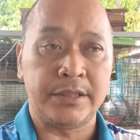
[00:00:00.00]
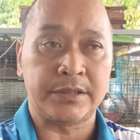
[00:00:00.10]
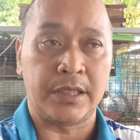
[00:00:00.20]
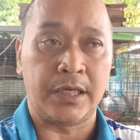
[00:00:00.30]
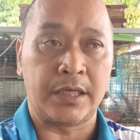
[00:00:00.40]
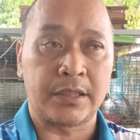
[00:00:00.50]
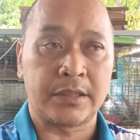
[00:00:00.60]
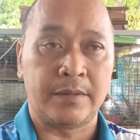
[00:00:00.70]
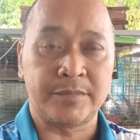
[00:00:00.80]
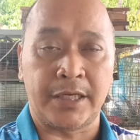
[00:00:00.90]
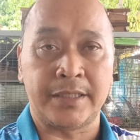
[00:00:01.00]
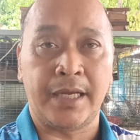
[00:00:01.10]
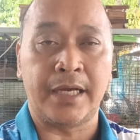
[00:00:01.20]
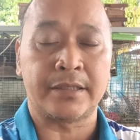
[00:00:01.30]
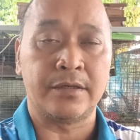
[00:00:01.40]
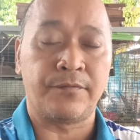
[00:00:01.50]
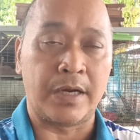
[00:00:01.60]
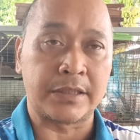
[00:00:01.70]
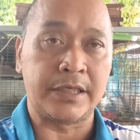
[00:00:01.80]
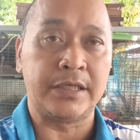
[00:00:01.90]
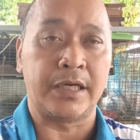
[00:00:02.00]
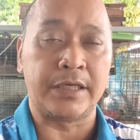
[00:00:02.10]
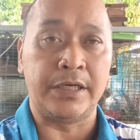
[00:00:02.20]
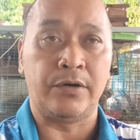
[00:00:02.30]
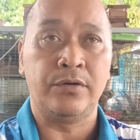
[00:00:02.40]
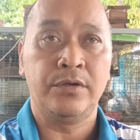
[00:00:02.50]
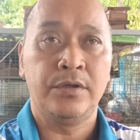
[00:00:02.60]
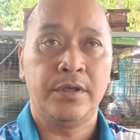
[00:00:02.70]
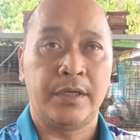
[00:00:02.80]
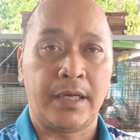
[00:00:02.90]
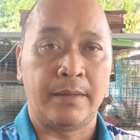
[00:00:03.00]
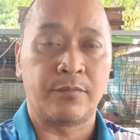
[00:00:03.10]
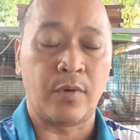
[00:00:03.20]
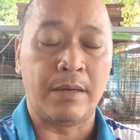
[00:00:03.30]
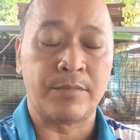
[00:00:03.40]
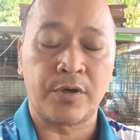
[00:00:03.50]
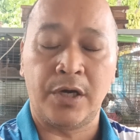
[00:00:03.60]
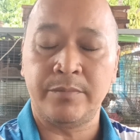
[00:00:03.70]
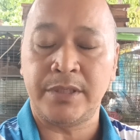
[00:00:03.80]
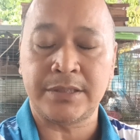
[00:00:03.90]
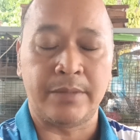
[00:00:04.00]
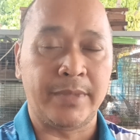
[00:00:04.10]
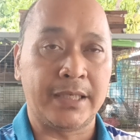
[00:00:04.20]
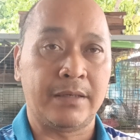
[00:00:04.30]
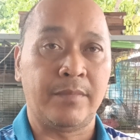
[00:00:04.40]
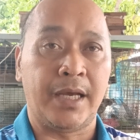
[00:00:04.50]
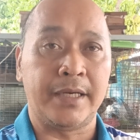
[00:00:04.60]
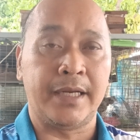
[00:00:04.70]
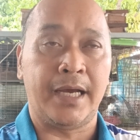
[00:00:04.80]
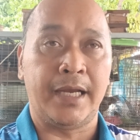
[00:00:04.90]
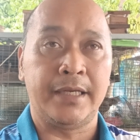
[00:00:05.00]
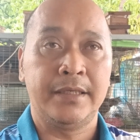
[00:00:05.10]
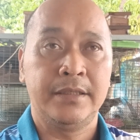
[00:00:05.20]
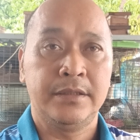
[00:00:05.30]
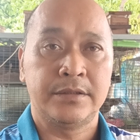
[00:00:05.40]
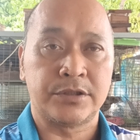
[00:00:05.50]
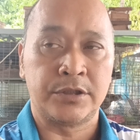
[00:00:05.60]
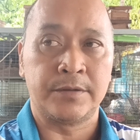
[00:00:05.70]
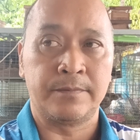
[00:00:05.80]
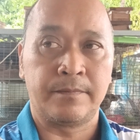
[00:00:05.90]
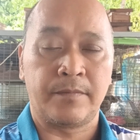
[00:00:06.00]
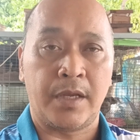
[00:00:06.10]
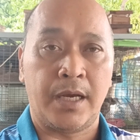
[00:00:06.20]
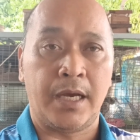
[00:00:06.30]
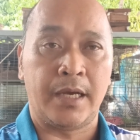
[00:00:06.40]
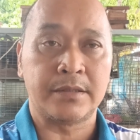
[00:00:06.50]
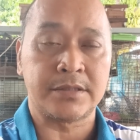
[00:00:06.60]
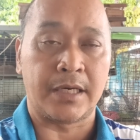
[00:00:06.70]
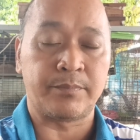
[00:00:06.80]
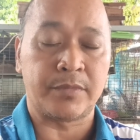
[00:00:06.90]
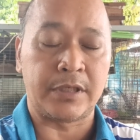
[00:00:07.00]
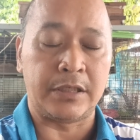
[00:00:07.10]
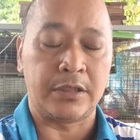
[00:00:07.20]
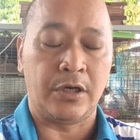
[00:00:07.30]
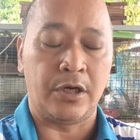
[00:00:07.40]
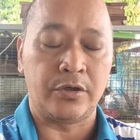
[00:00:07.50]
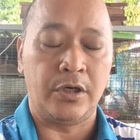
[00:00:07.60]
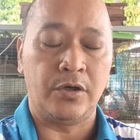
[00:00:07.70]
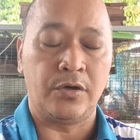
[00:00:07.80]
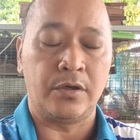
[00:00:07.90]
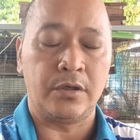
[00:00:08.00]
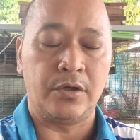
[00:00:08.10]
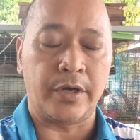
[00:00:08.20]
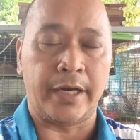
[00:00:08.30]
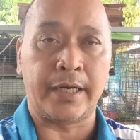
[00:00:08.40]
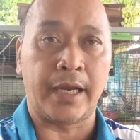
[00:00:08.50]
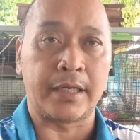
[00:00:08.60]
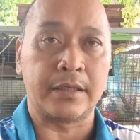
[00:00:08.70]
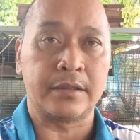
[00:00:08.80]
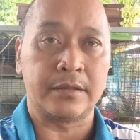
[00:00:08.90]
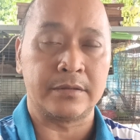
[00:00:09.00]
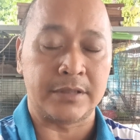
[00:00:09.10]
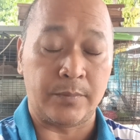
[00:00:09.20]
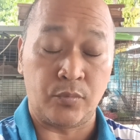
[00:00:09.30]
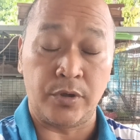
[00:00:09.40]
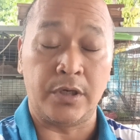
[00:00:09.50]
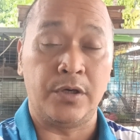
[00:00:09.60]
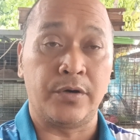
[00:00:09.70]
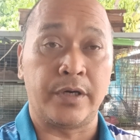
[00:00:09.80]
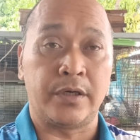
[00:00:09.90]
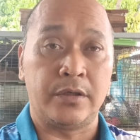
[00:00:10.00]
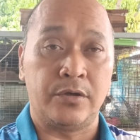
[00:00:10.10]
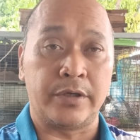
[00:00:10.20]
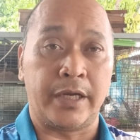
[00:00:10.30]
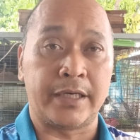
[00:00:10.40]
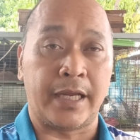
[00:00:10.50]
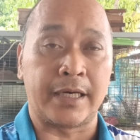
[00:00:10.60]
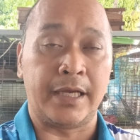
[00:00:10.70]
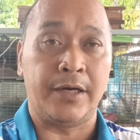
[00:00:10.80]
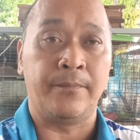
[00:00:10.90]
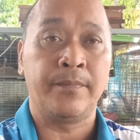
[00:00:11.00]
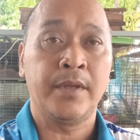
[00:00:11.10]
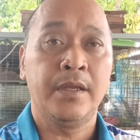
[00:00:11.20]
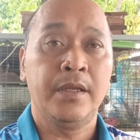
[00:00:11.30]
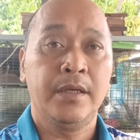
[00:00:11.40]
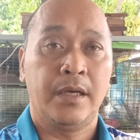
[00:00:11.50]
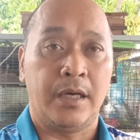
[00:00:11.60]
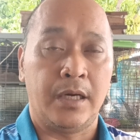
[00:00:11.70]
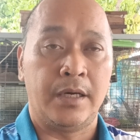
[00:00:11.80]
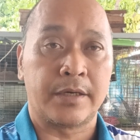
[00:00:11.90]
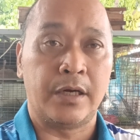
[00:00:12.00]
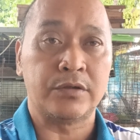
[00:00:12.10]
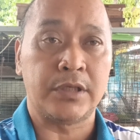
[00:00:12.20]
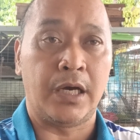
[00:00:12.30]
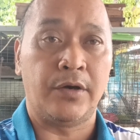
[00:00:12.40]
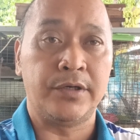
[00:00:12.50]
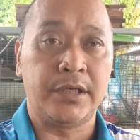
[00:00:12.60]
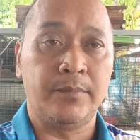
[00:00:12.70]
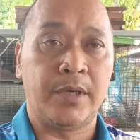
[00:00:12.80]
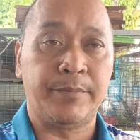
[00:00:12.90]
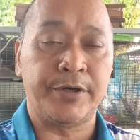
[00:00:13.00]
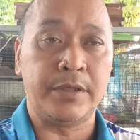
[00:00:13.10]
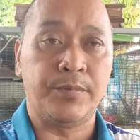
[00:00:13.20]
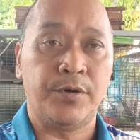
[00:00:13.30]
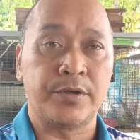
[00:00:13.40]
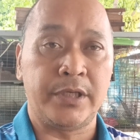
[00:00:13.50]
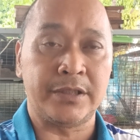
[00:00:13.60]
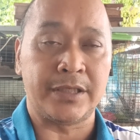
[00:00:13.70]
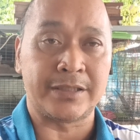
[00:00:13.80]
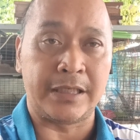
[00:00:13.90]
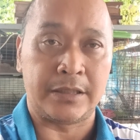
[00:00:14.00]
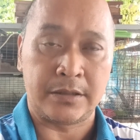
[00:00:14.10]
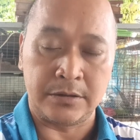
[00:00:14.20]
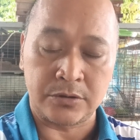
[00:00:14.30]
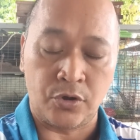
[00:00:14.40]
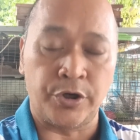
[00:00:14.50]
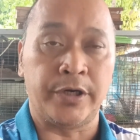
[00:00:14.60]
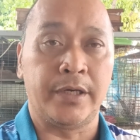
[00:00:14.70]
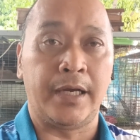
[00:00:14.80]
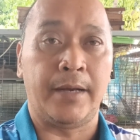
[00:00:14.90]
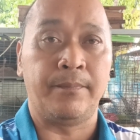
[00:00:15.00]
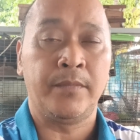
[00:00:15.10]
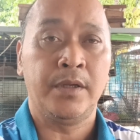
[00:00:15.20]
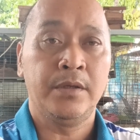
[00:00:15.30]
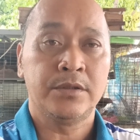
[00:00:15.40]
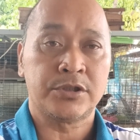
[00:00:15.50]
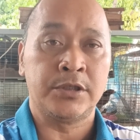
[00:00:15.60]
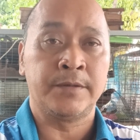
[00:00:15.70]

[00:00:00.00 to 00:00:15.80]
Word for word: จะกำจัดได้ต้องฝังทิ้งอย่างเดียวนะครับ ความร้อนไม่สามารถทำลายได้ ซึ่งถ้าสัตว์ติดต่อด้วยโรคโรคแอนแทกสัตว์ป่วยด้วยโรคโรคแอนแทกแล้วเราจะเอาเนื้อมาบริโภคนี้จะติดถึงคนนะครับ ซึ่ง